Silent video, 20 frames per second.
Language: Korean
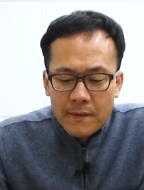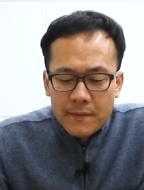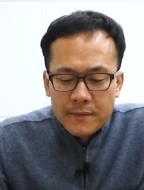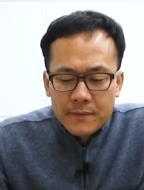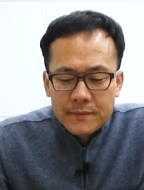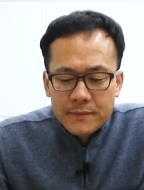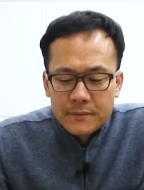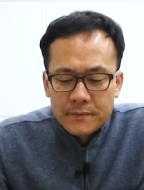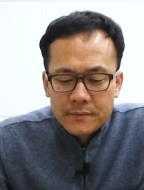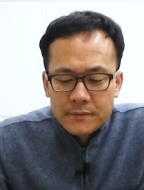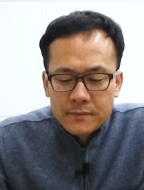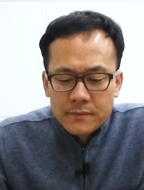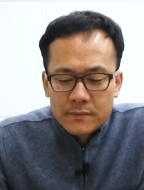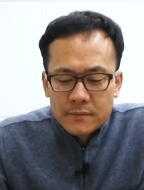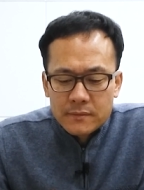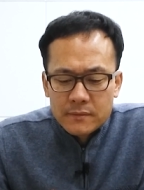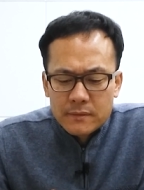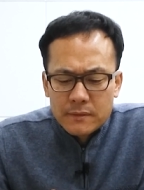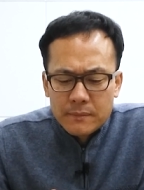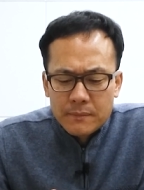
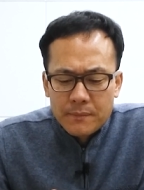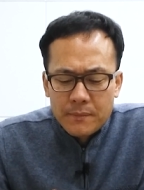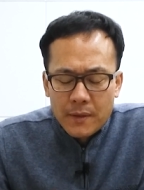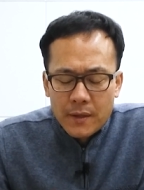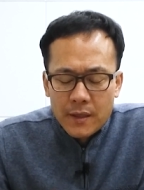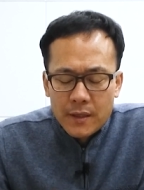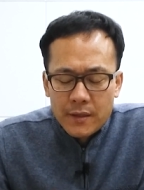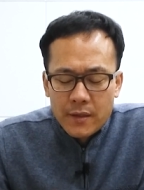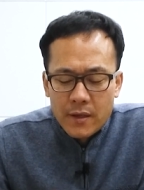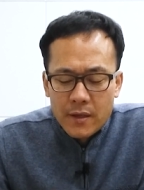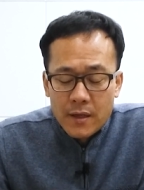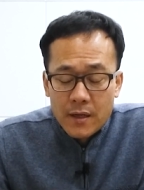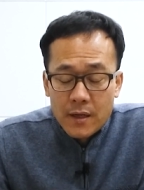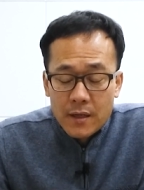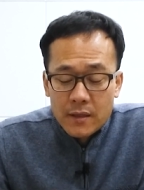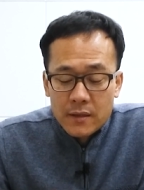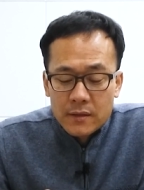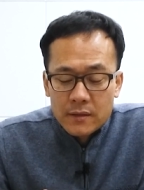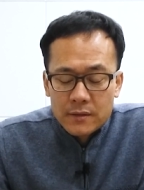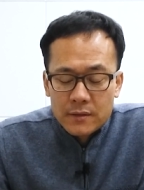음,
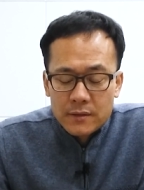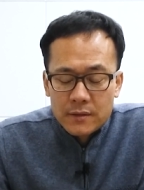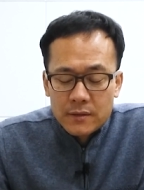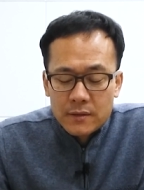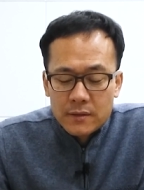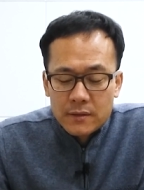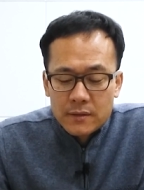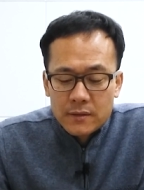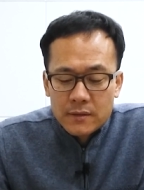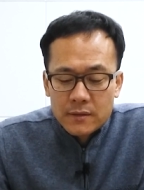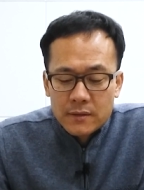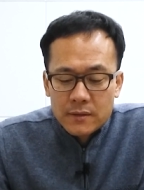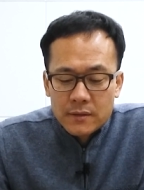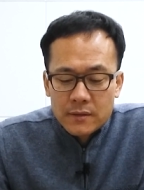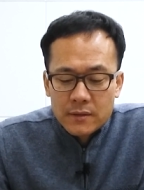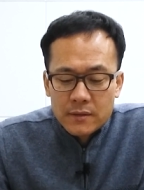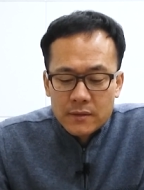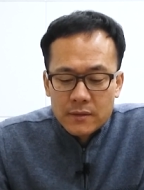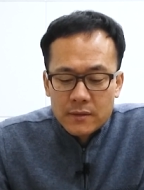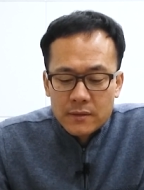방위대강을
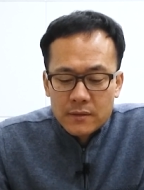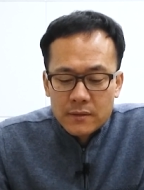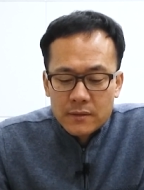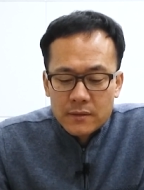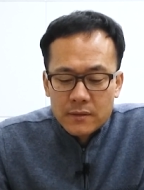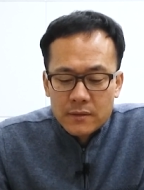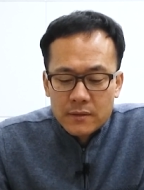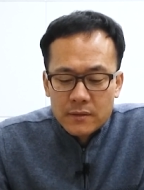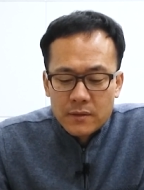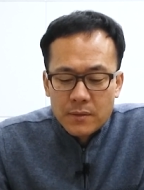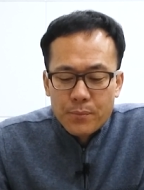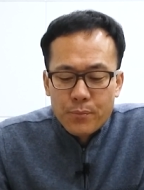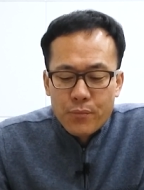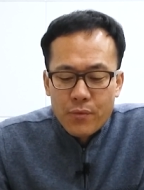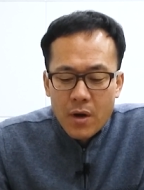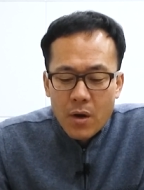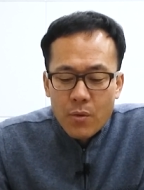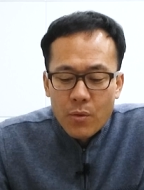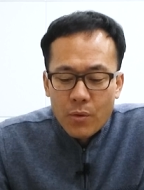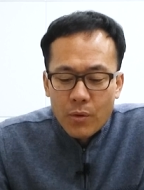어,
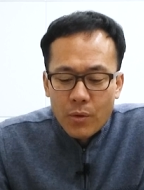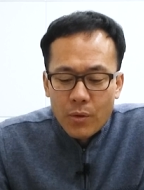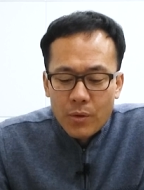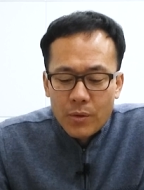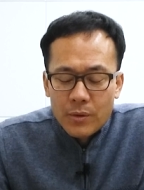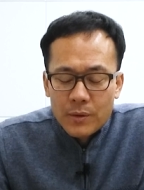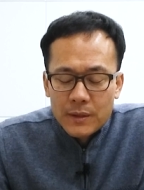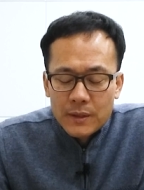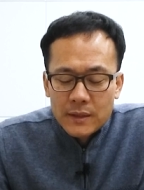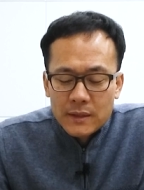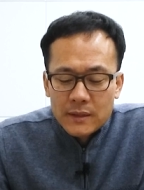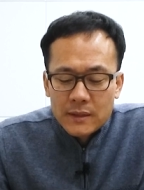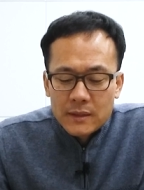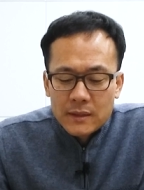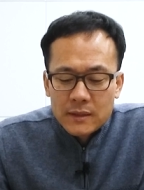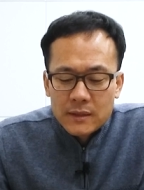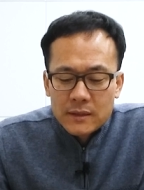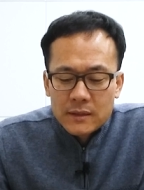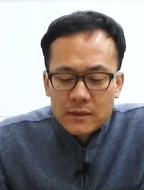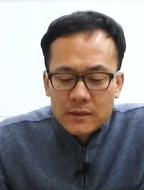선포하고
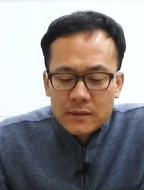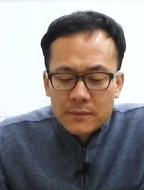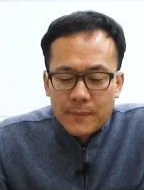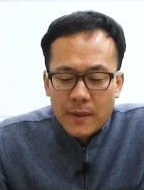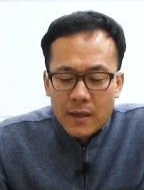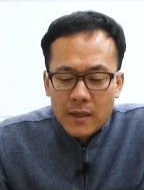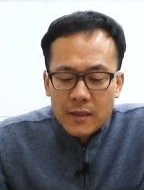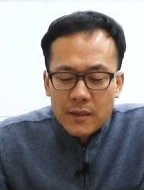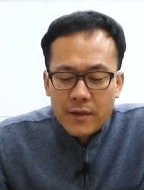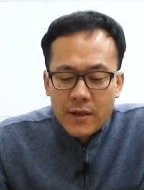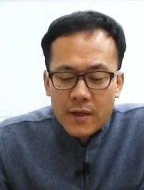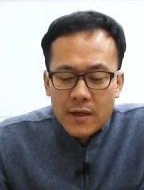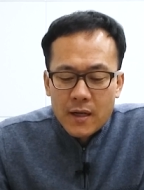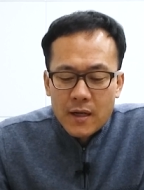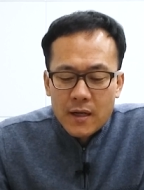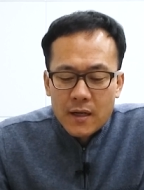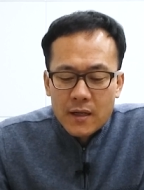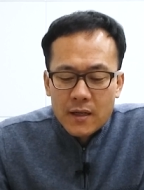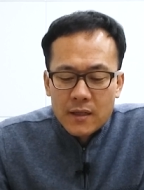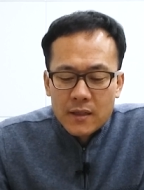그
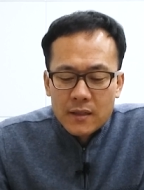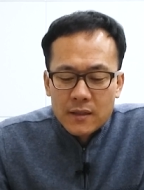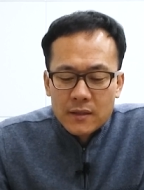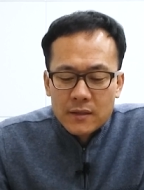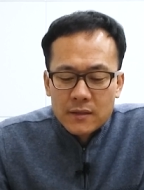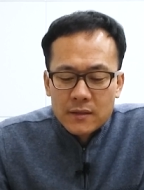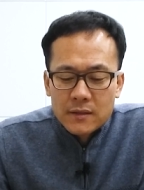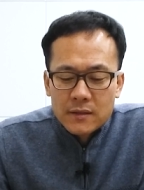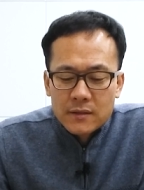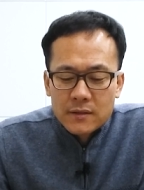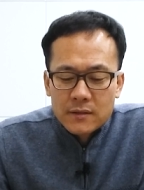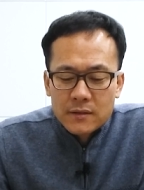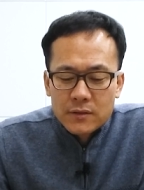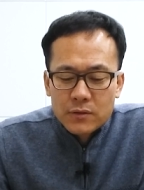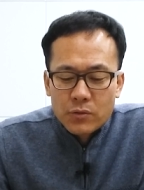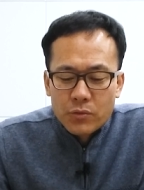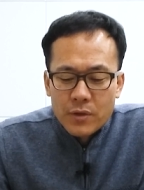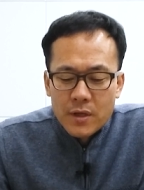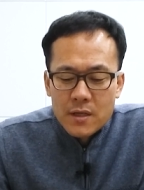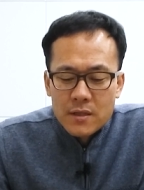방위대강을
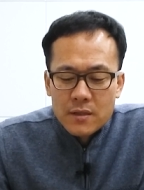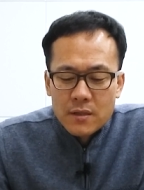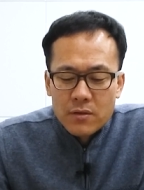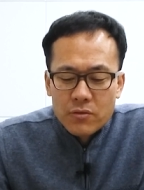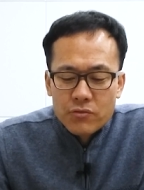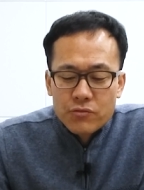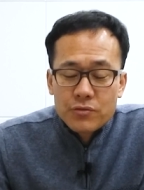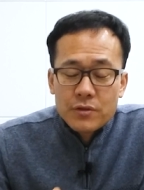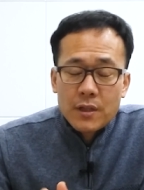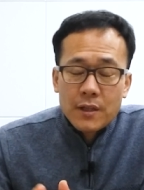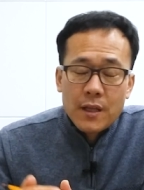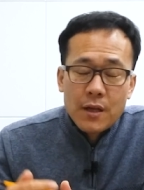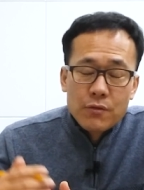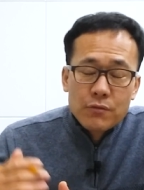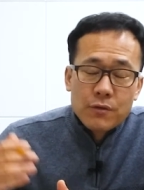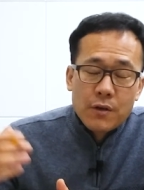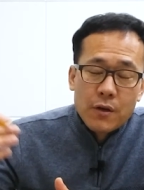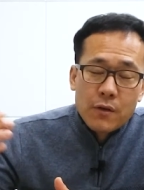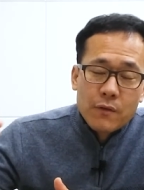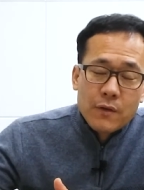통해서
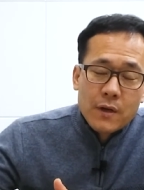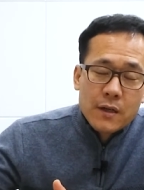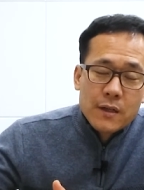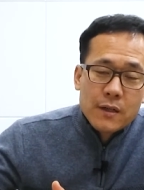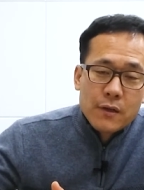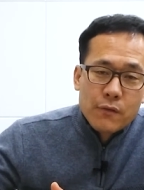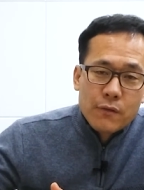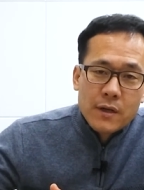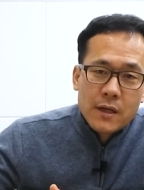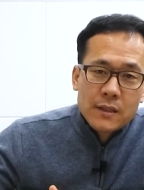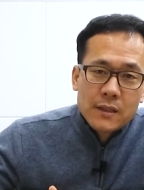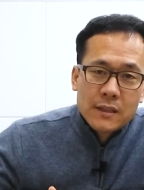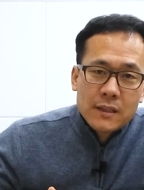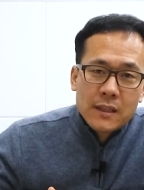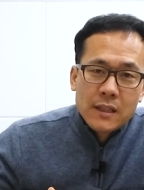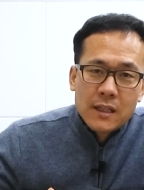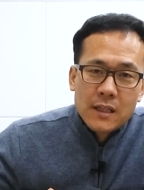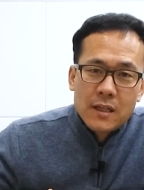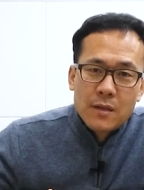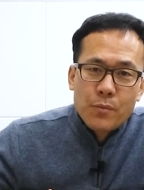군사대국화로 가려고
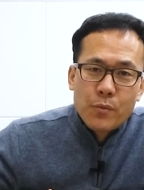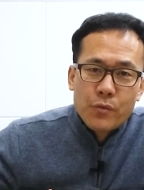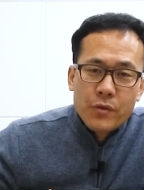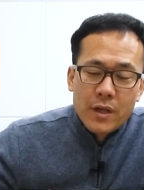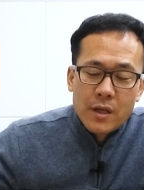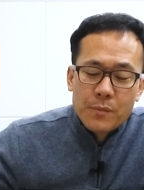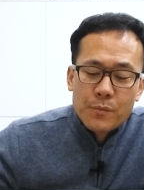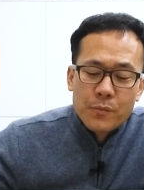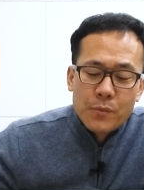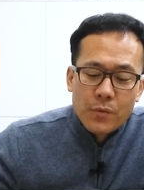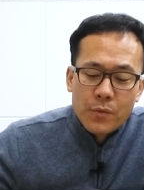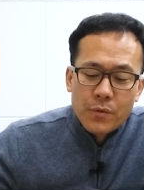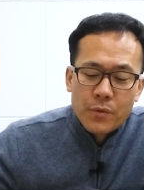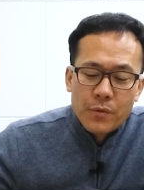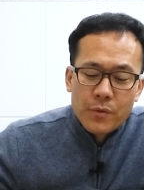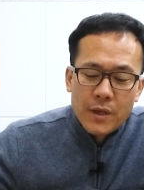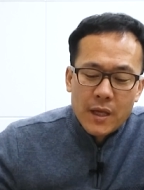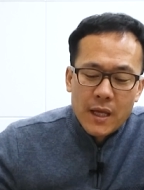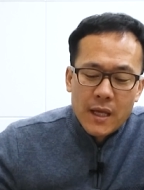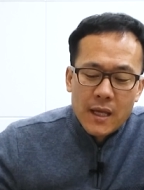하는 일본의
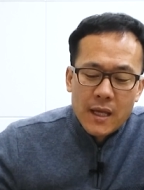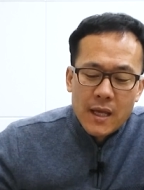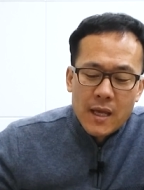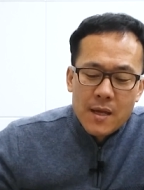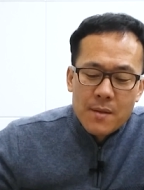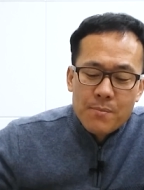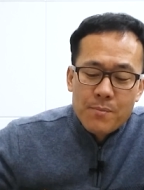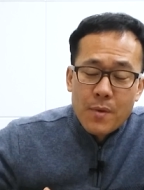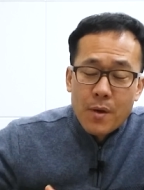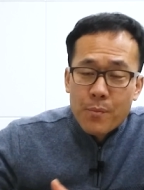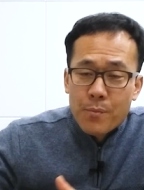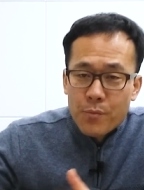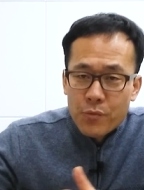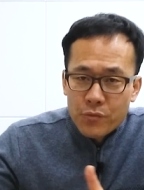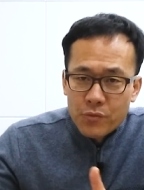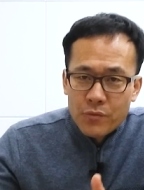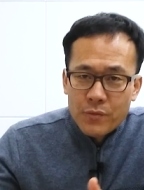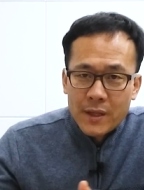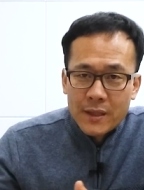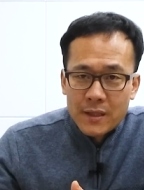행보의
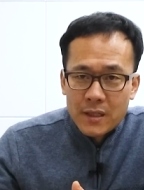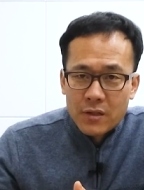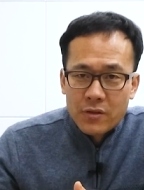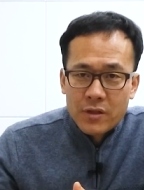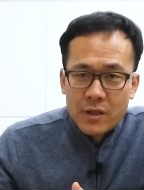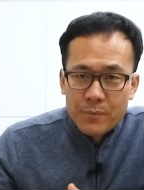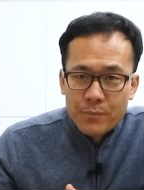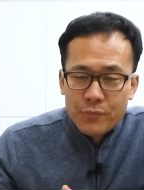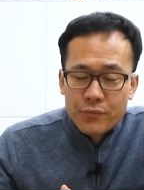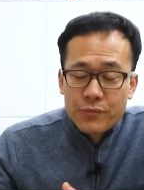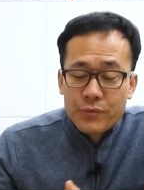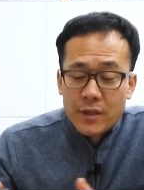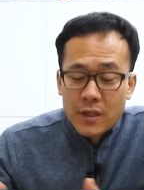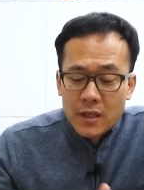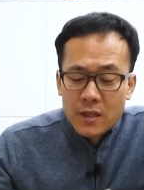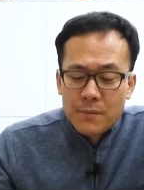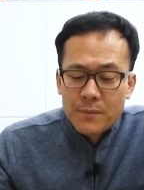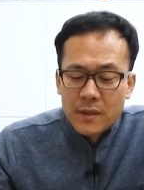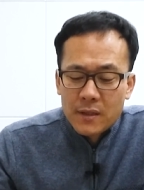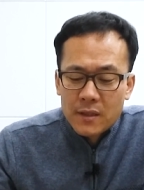명분을 만들기 위한
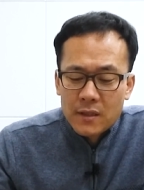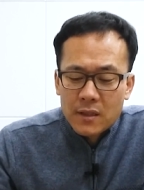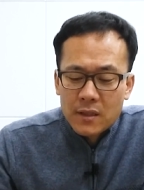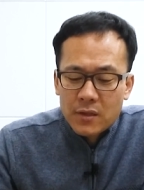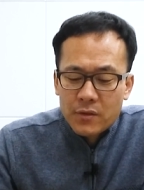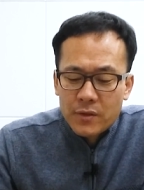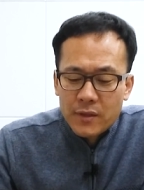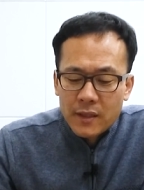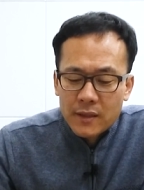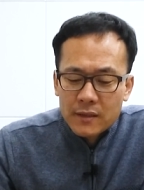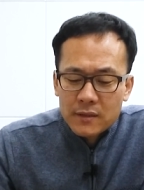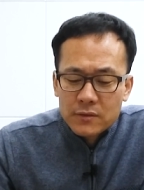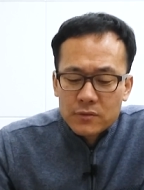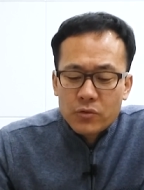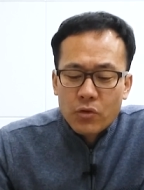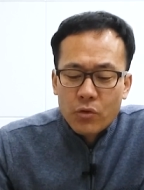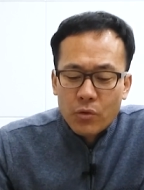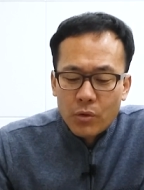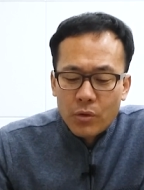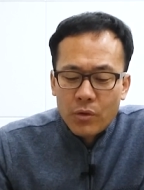분위기를 만들기 위한
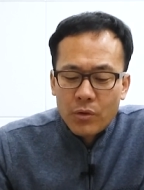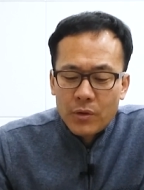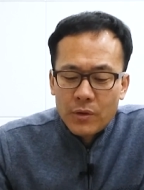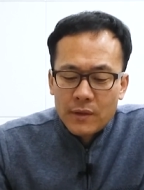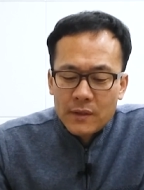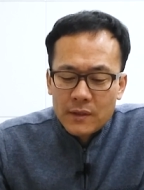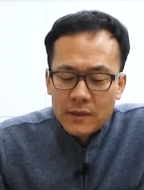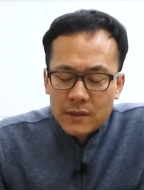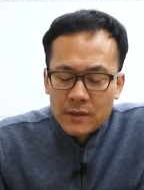의도로